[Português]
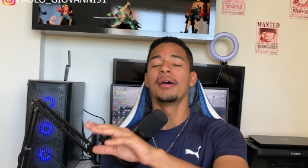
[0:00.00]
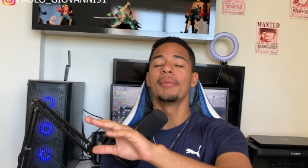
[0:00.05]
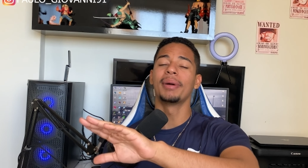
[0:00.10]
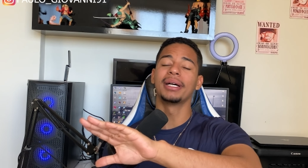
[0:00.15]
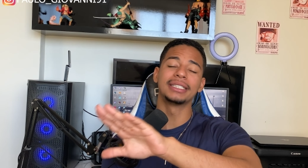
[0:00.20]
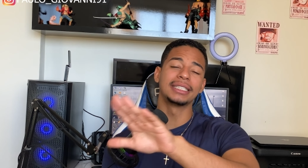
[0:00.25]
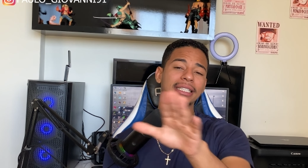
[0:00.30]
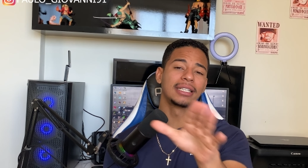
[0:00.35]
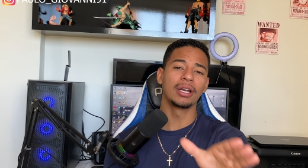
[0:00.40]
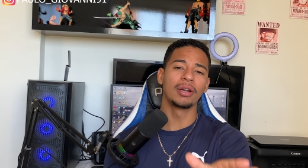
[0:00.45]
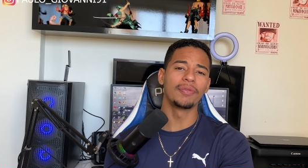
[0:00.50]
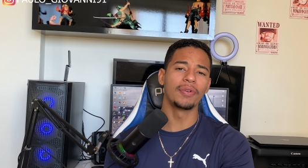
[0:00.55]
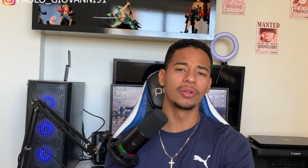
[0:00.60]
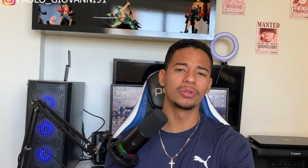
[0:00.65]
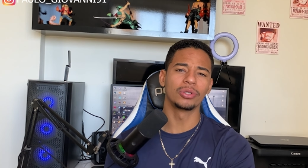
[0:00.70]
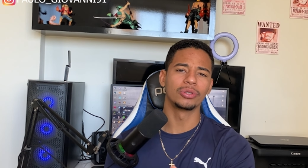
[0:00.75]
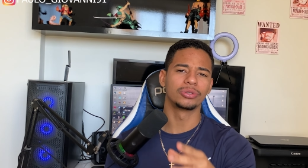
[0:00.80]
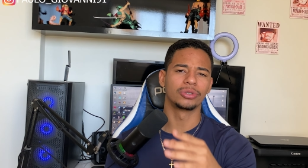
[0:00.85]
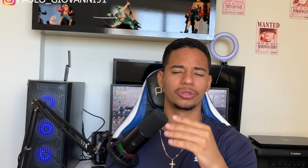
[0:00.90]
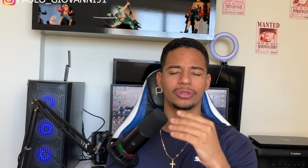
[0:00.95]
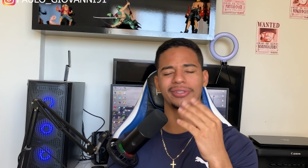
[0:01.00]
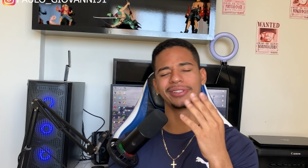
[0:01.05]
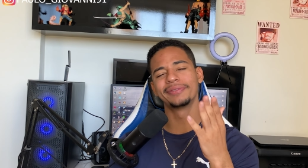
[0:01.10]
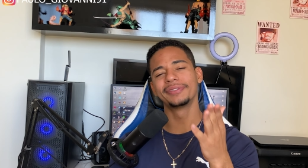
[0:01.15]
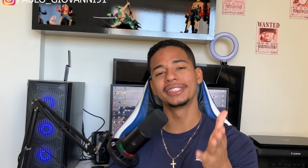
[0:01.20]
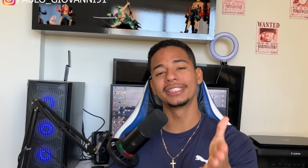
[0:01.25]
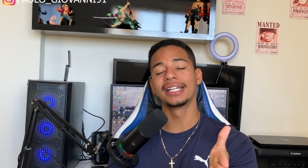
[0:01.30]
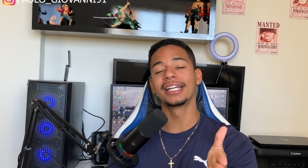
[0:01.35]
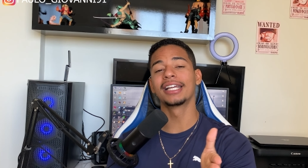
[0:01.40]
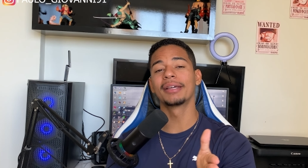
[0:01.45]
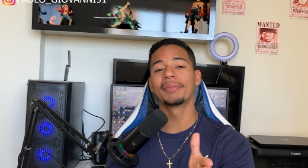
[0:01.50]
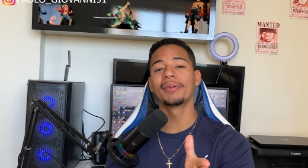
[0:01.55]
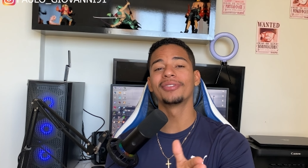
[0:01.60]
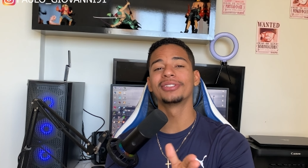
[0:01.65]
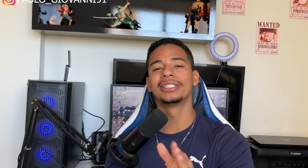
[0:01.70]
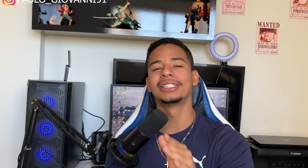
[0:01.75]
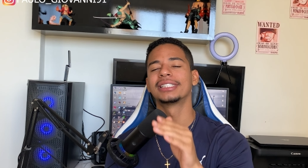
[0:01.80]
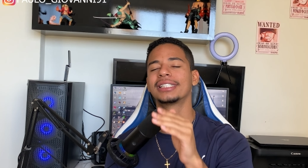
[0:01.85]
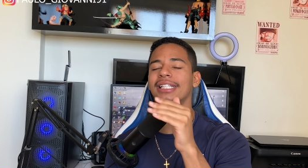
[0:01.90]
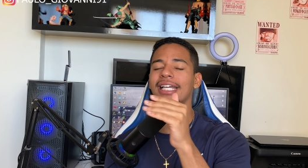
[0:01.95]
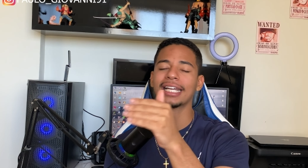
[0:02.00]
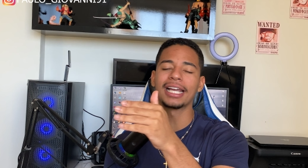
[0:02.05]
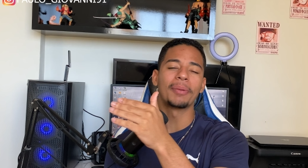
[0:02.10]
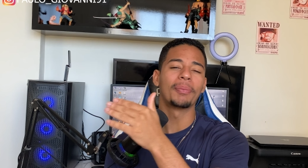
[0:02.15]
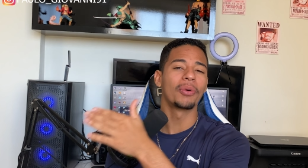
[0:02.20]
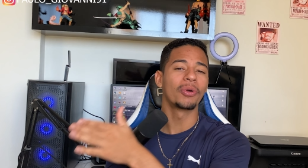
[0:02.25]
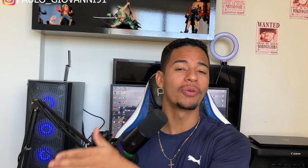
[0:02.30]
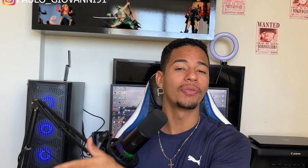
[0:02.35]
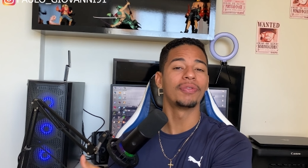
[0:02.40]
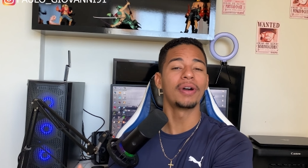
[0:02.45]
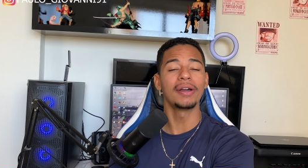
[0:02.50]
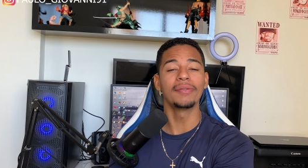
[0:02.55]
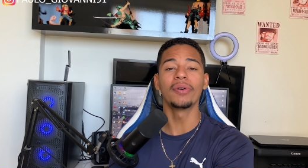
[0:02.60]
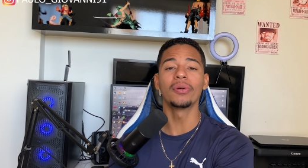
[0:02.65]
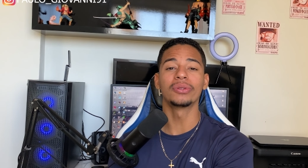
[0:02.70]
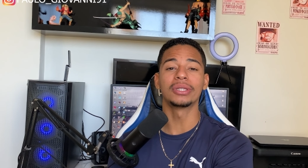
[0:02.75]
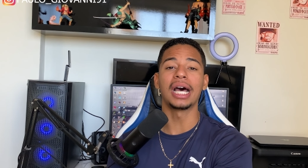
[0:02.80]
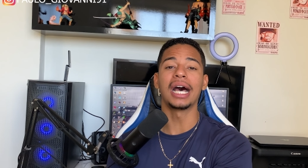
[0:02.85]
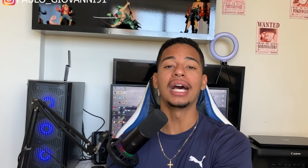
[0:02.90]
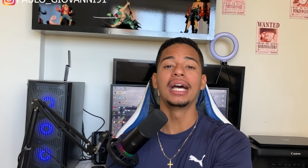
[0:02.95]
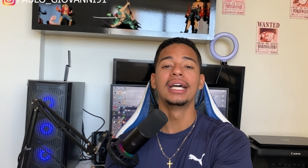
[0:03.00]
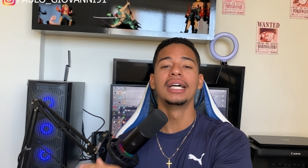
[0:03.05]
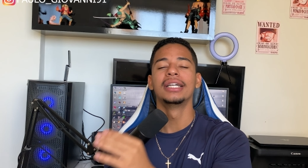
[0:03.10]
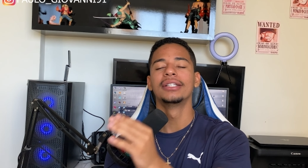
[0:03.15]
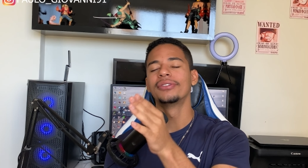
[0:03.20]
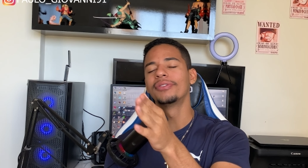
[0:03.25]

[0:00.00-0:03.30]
Mas ainda não voltou, só tô avisando aqui pra vocês que daqui a pouco vai voltar.